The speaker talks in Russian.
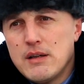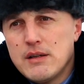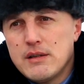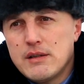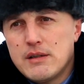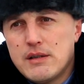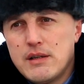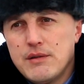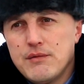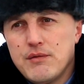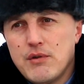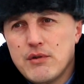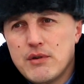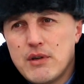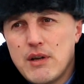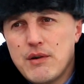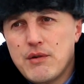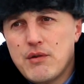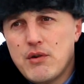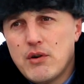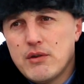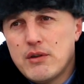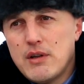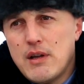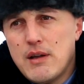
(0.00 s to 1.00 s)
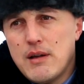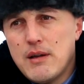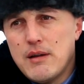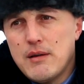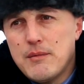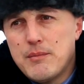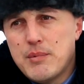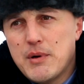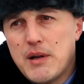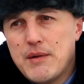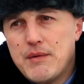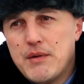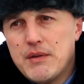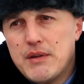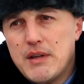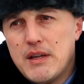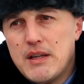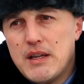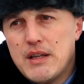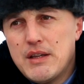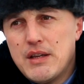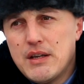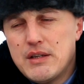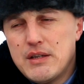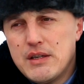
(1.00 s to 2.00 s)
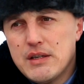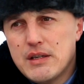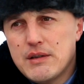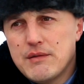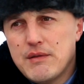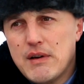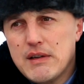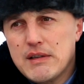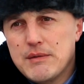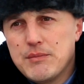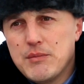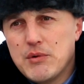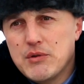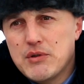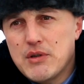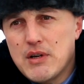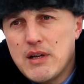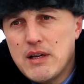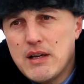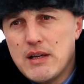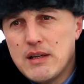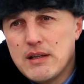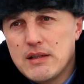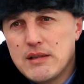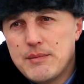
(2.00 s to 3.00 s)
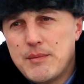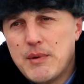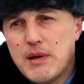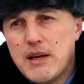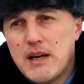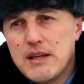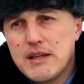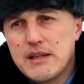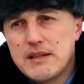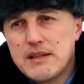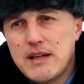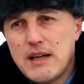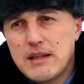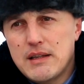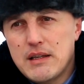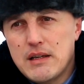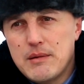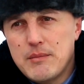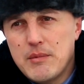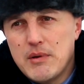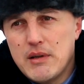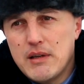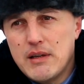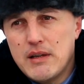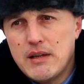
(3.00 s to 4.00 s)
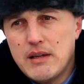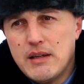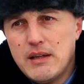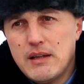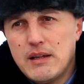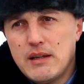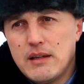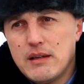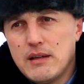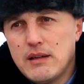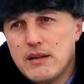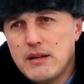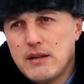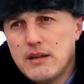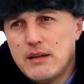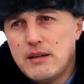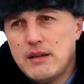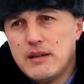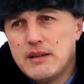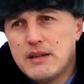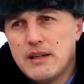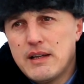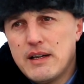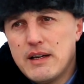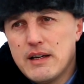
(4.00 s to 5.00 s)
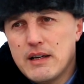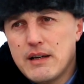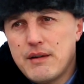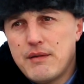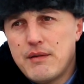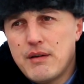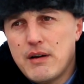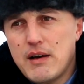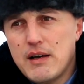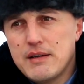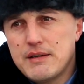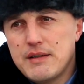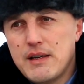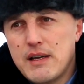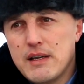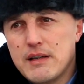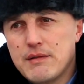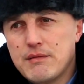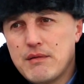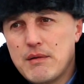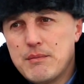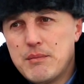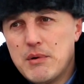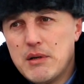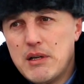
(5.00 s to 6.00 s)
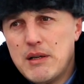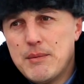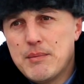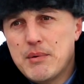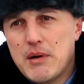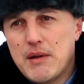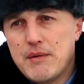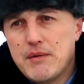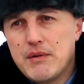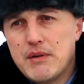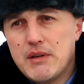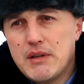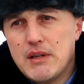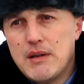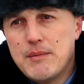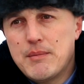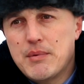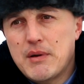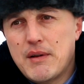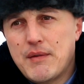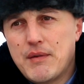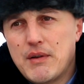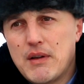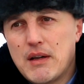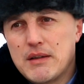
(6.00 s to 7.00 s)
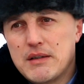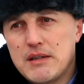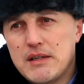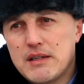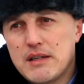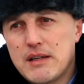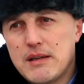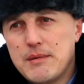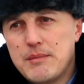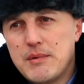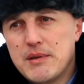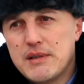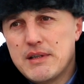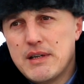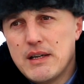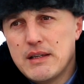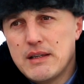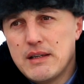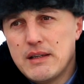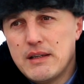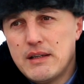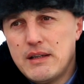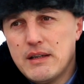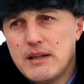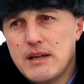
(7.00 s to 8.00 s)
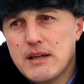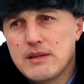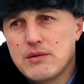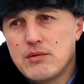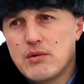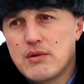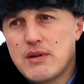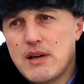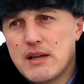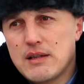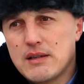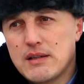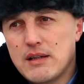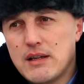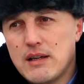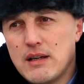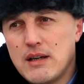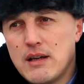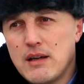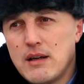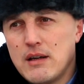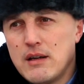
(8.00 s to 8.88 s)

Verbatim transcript: Сегодня в ходе проведения технического осмотра с механизаторами и ИТР хозяйства были проведены профилактические беседы и консультации,